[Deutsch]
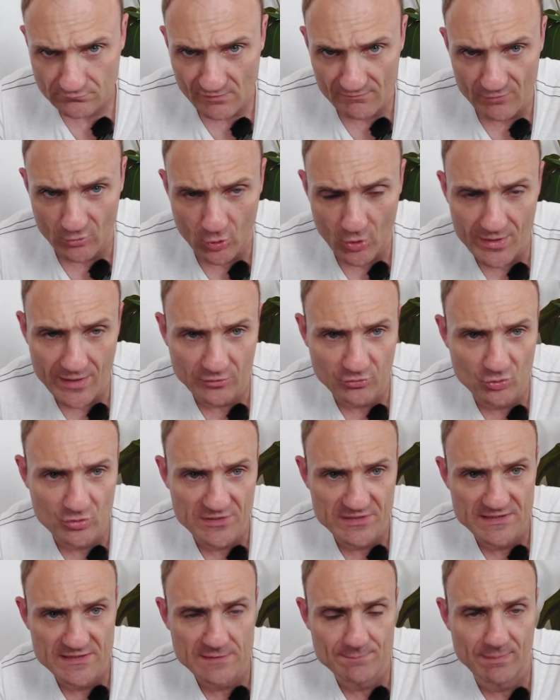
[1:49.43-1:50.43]
Wir können
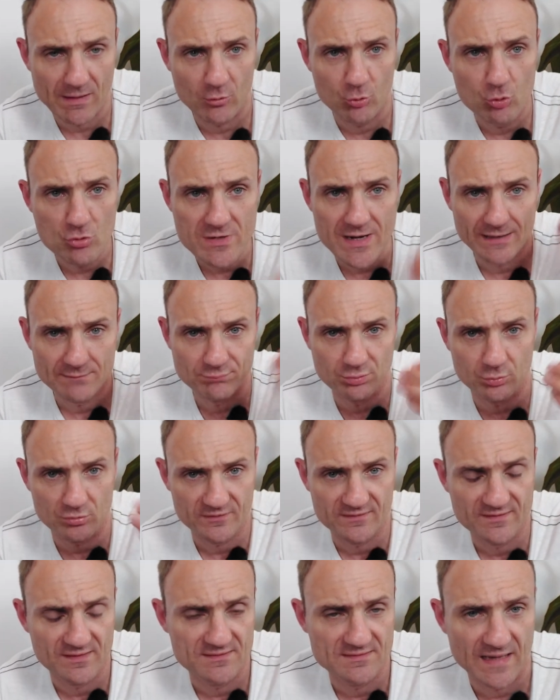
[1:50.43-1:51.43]
natürlich nicht bei 100%
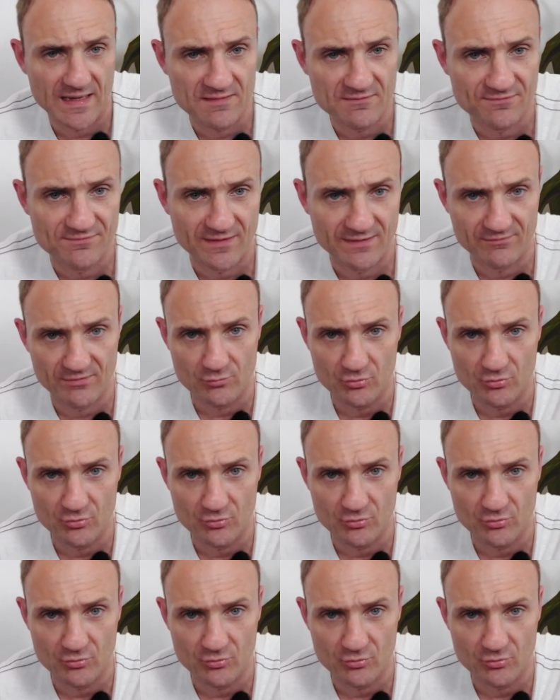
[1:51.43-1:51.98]
Prozent anfangen.